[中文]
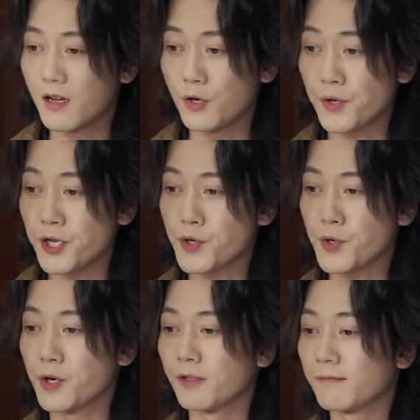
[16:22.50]
论医
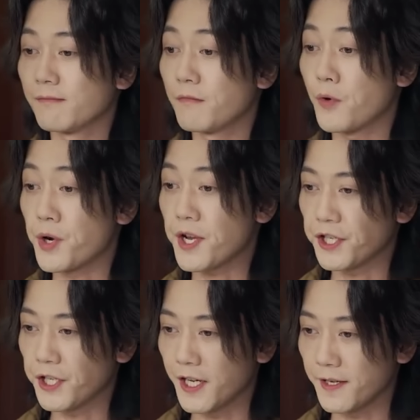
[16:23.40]
术，我说
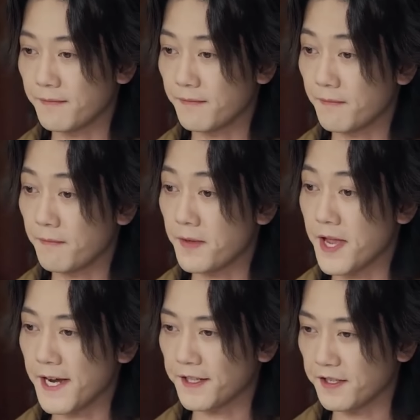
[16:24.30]
第二，没
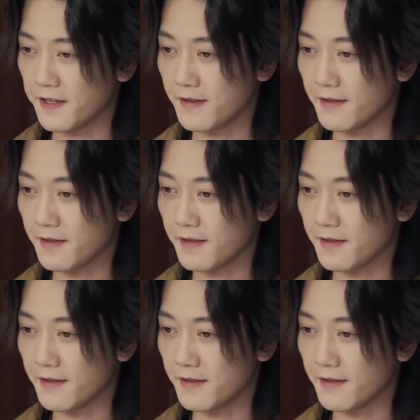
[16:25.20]
人敢说